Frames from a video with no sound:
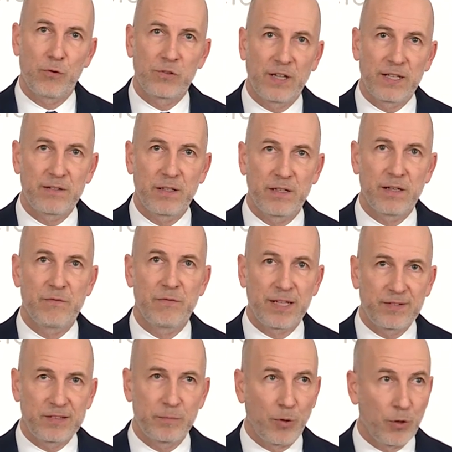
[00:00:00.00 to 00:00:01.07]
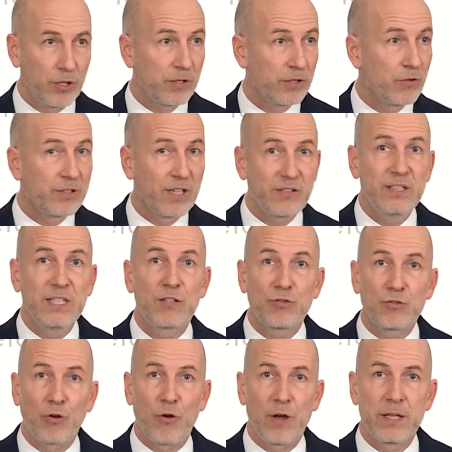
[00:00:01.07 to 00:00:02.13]
Die Debatte wird die nächsten Wochen sicher
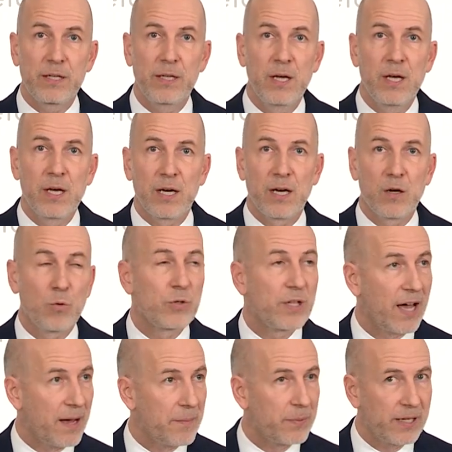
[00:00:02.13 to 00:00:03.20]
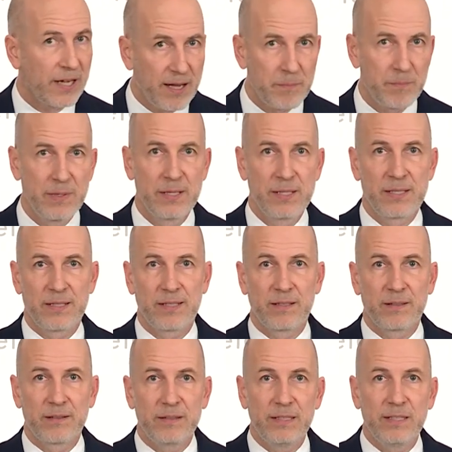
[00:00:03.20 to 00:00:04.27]
noch weitergehen und wir können gespannt
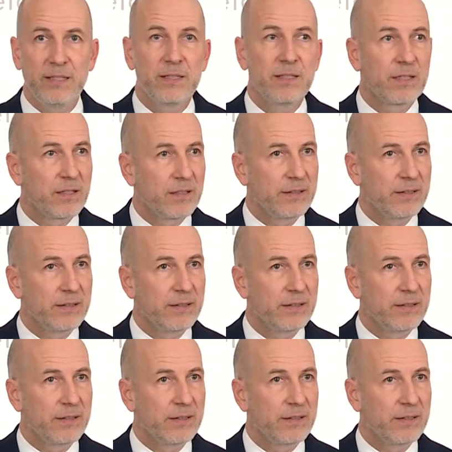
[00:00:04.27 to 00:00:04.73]
bleiben, wo sie